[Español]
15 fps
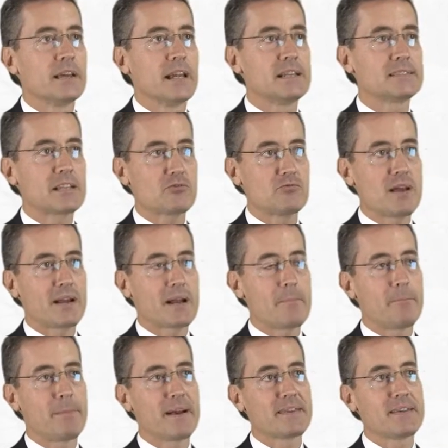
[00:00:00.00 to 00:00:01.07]
Esta es una
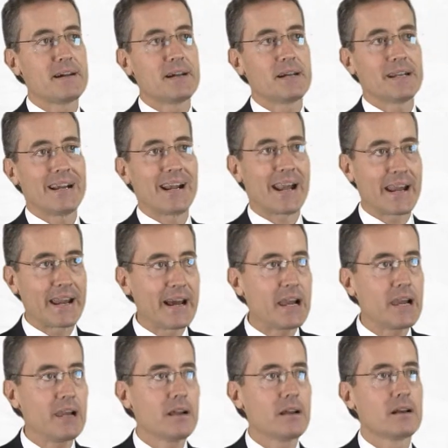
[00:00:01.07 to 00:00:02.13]
campaña
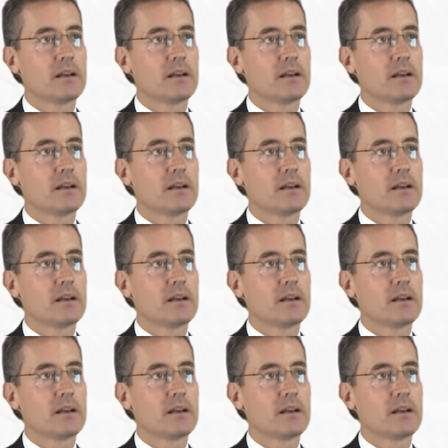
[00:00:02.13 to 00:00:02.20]
real